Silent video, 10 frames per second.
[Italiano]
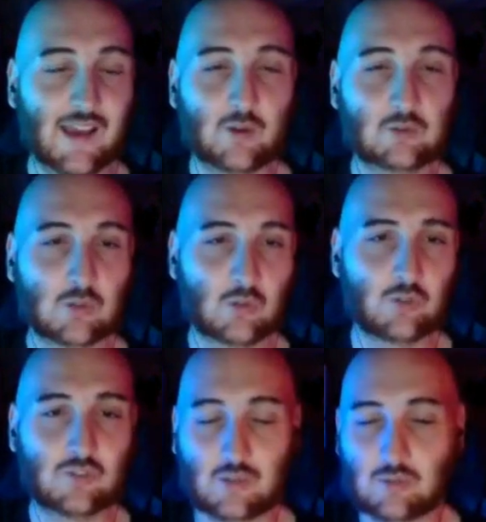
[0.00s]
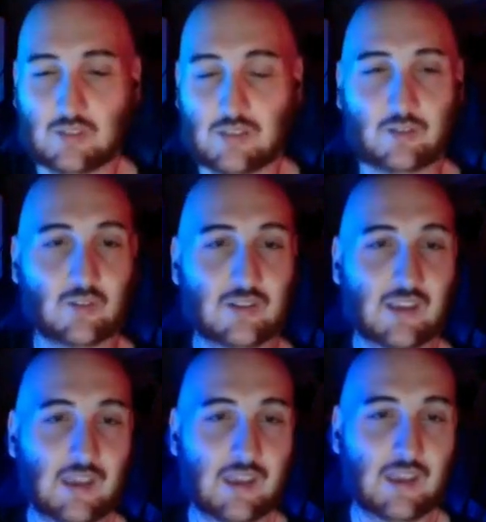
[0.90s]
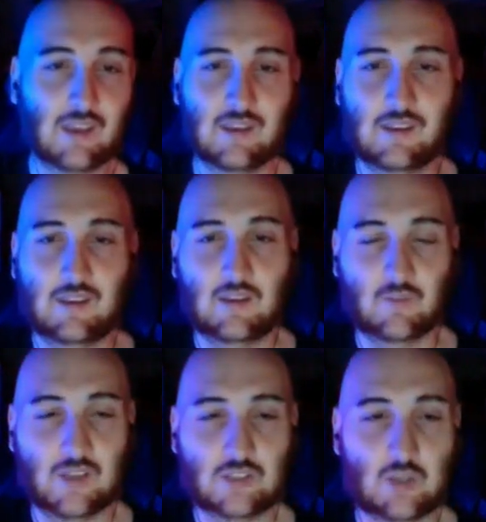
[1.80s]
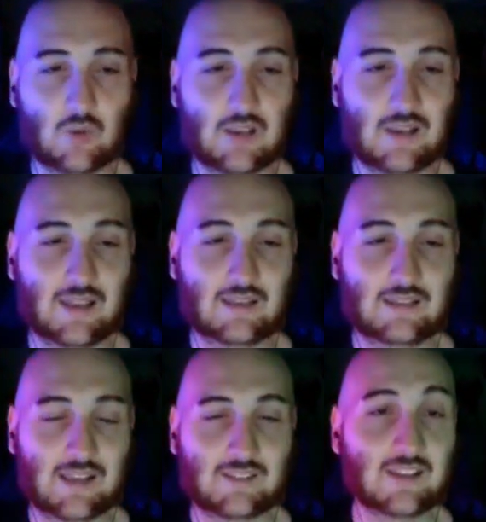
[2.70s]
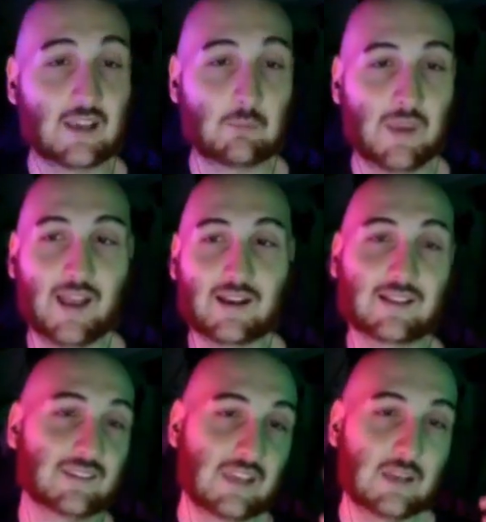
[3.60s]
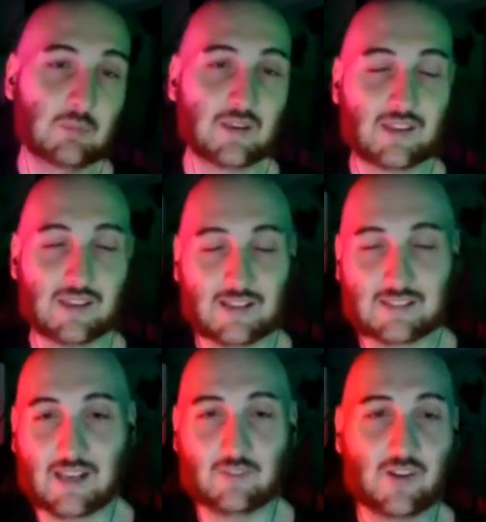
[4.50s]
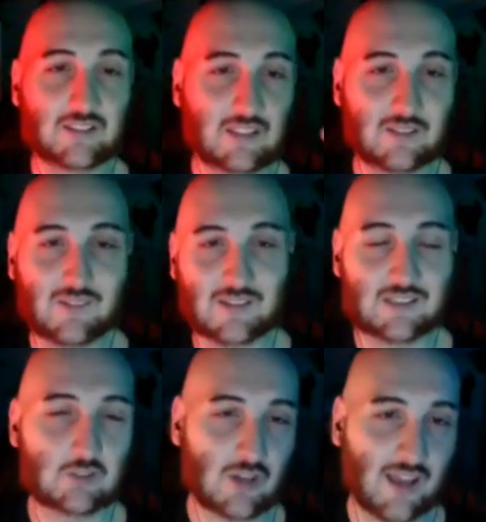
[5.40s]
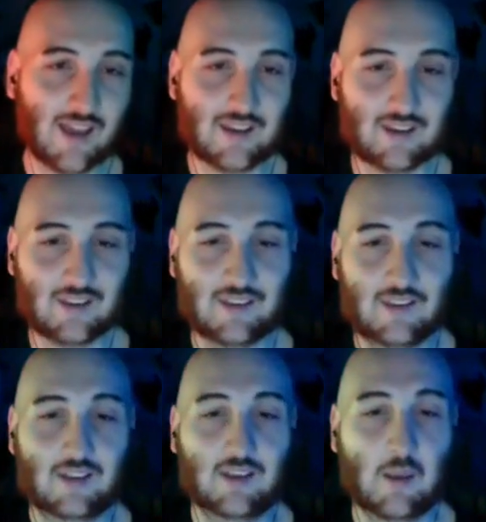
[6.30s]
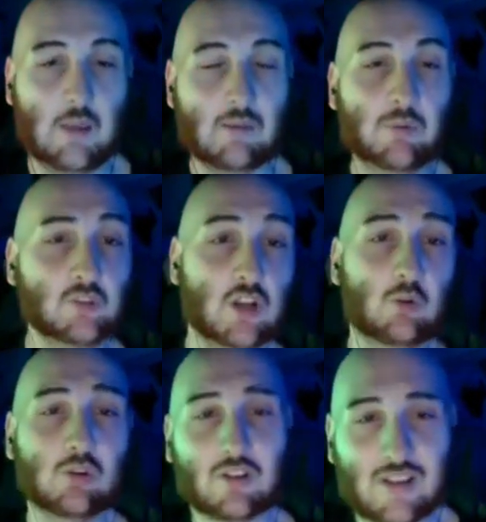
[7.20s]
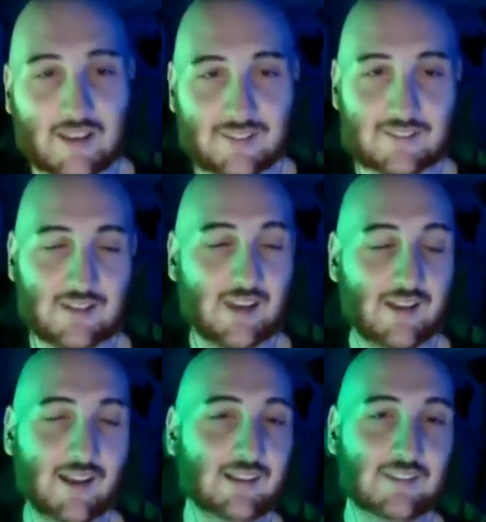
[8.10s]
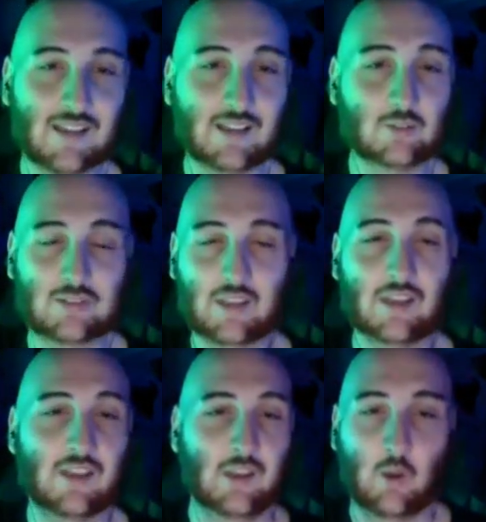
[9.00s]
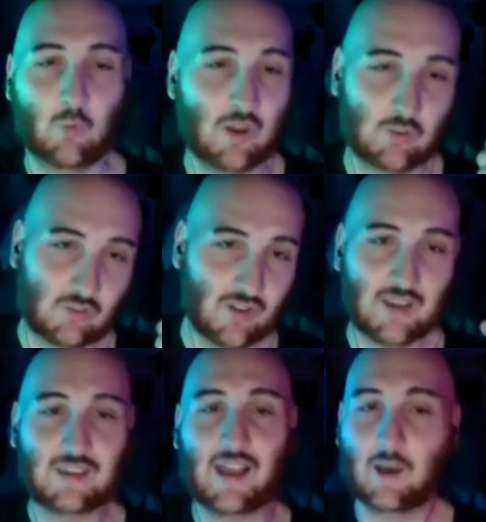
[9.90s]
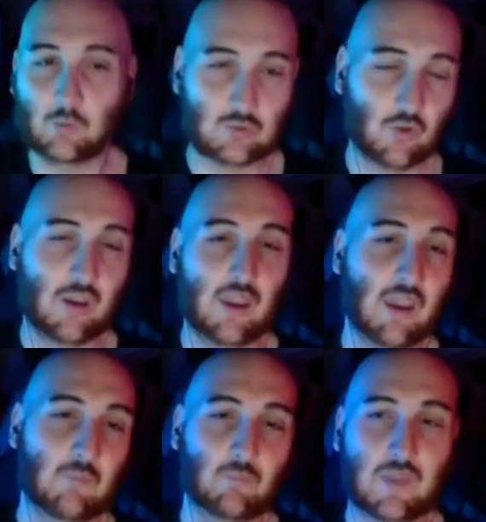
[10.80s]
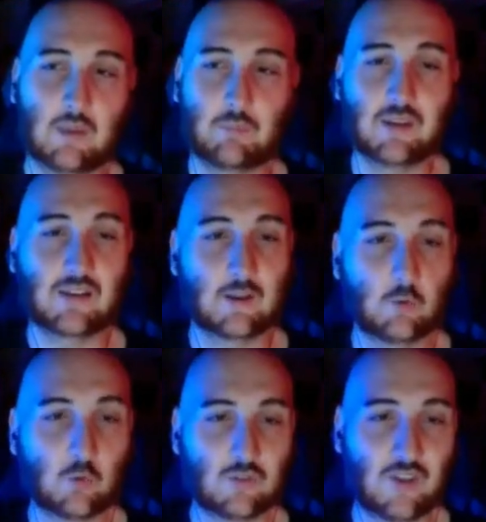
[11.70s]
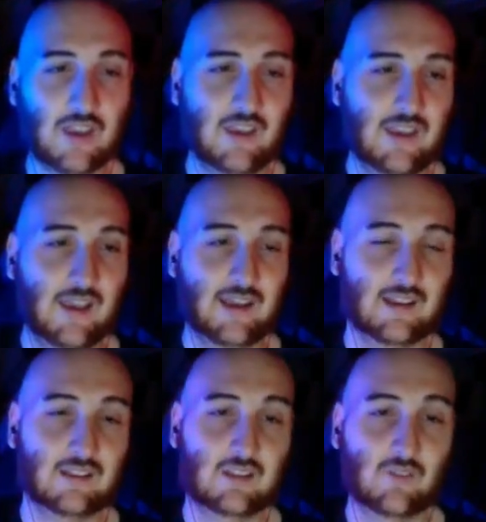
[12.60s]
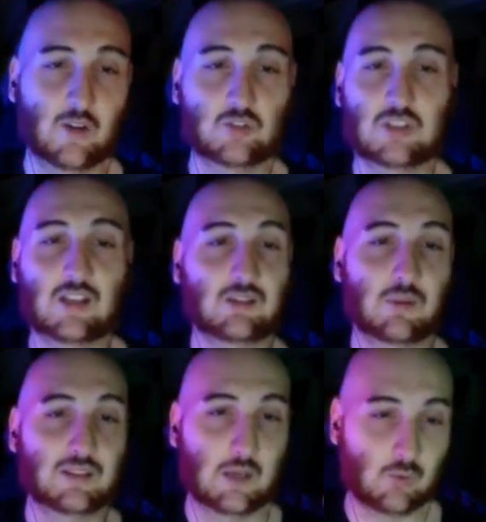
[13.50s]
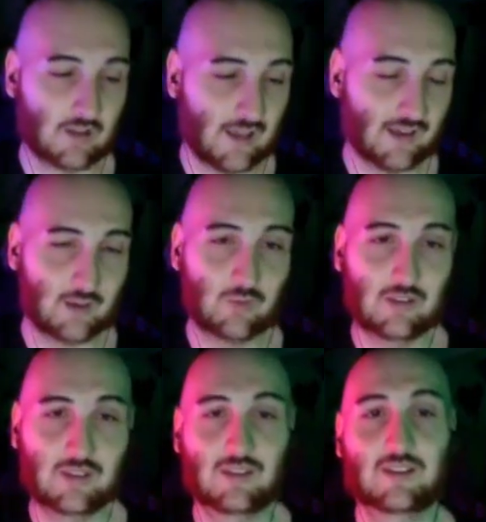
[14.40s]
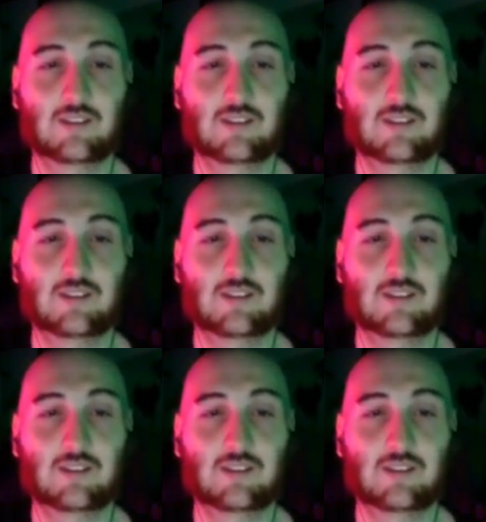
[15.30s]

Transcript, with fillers: auto rossa e tutti dicono che invece quella della strega è bianca. Sì, perché in realtà l'ha fatta di verniciare. Eh, ma poi c'è l'urlo della strega che è stato che quando va in auto e, e prende le curve a grande velocità si mette a urlare. Quindi